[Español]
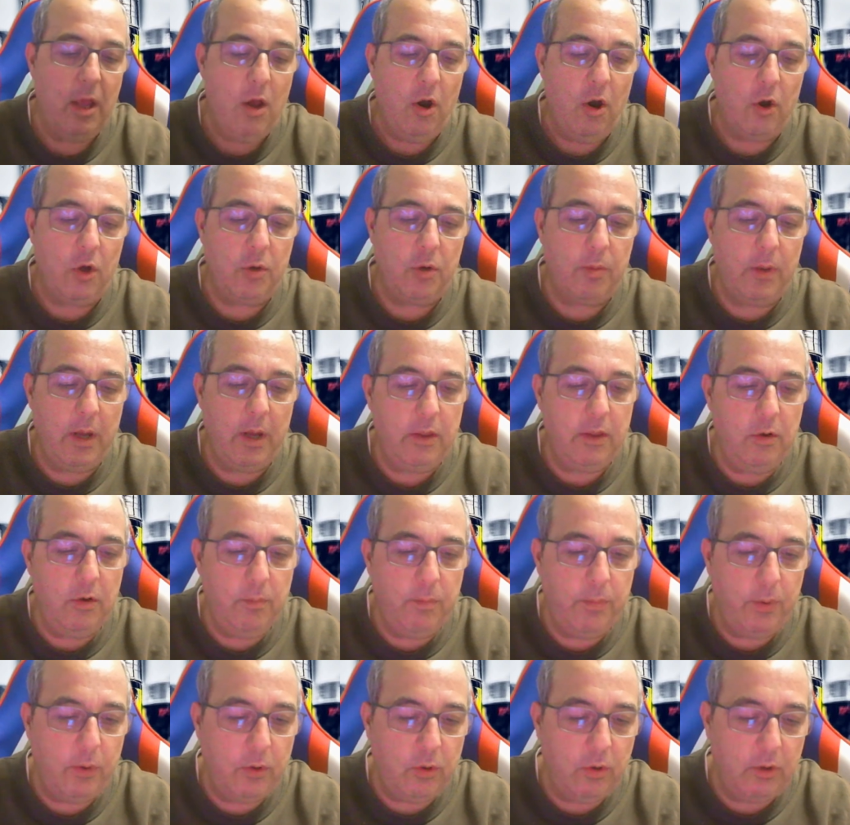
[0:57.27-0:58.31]
Os voy a decir
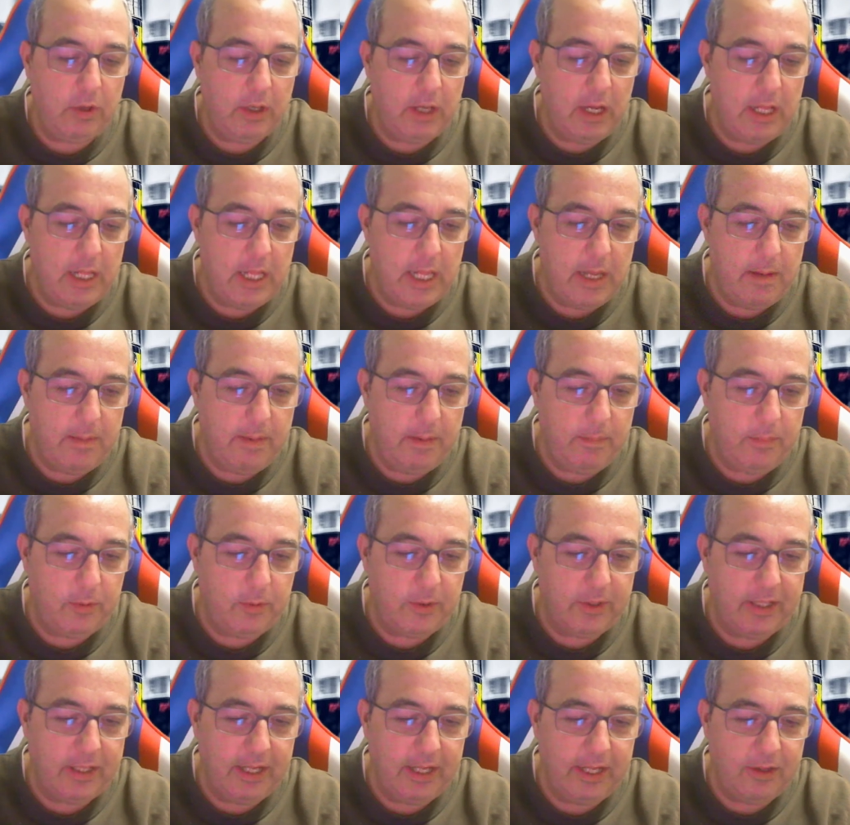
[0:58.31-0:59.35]
un poco qué lleva
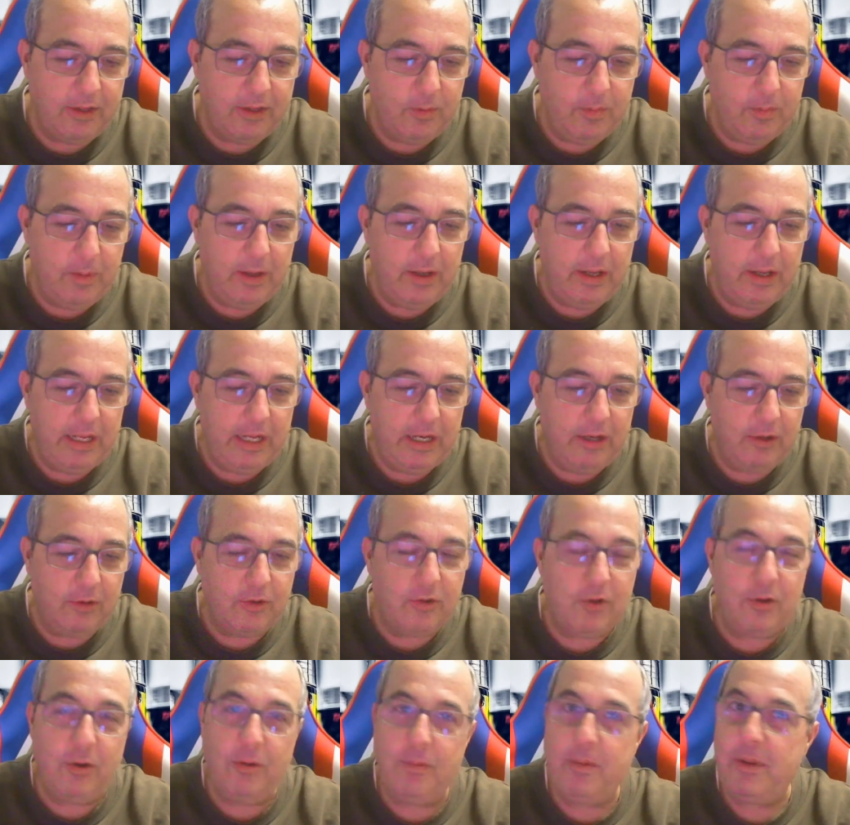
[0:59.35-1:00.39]
porque tuve el
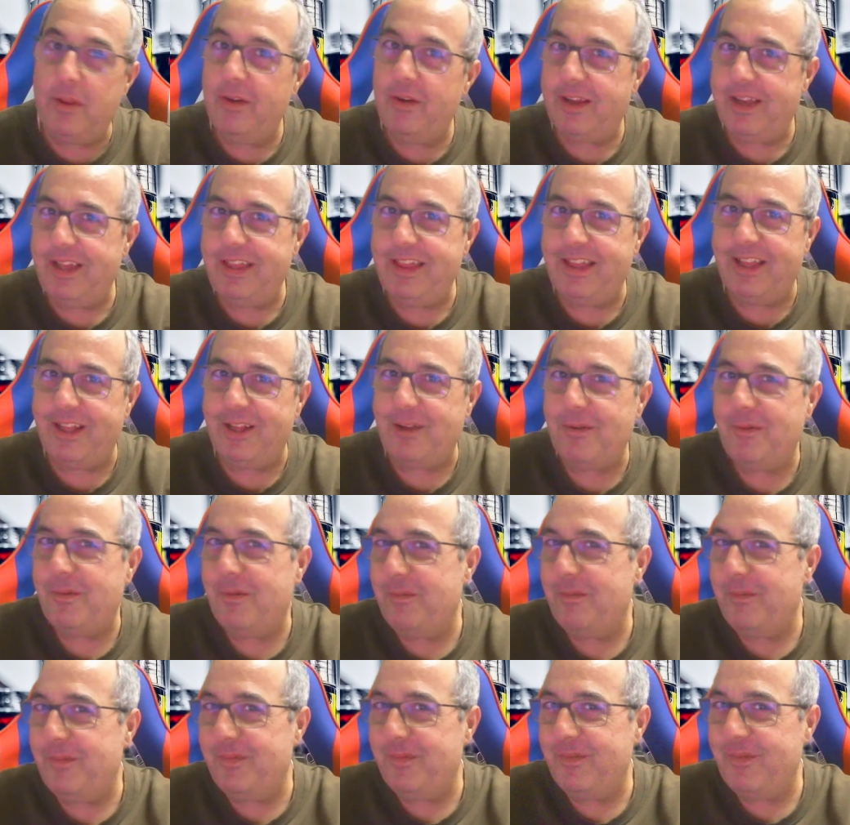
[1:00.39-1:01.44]
otro vídeo que hice, tuve
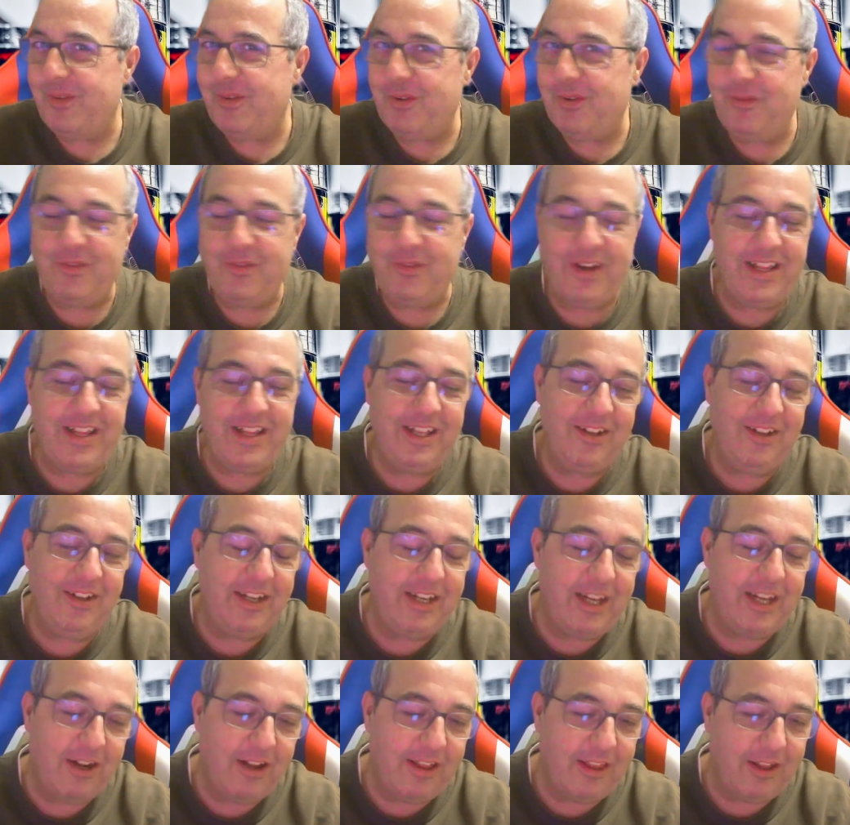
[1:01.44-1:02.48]
un, fallito y
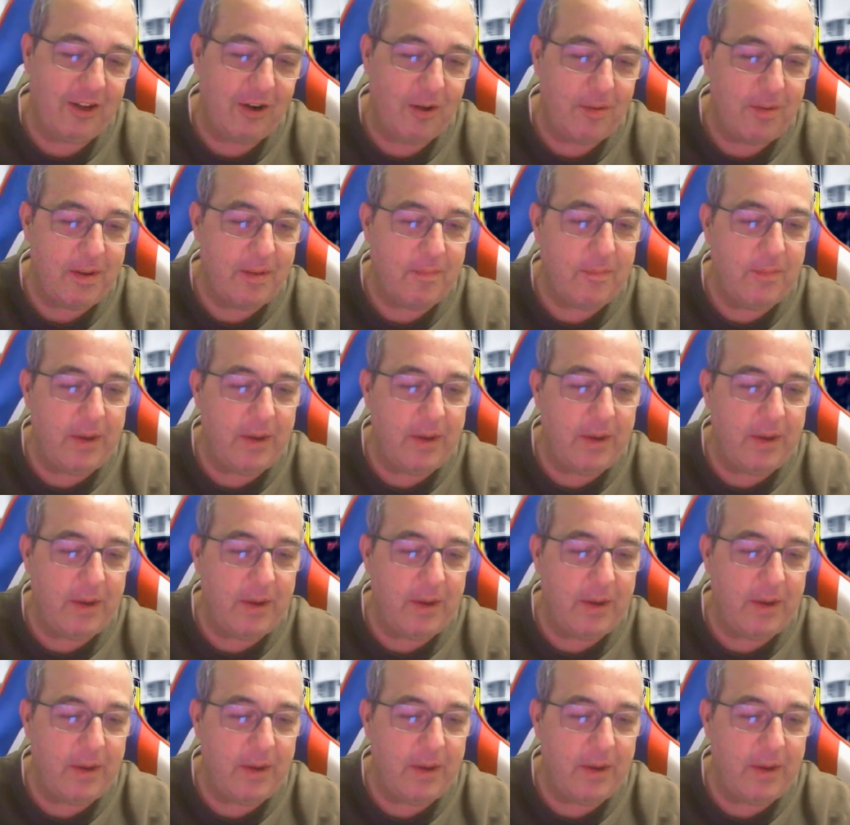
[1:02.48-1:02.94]
quiero hacerlo bien.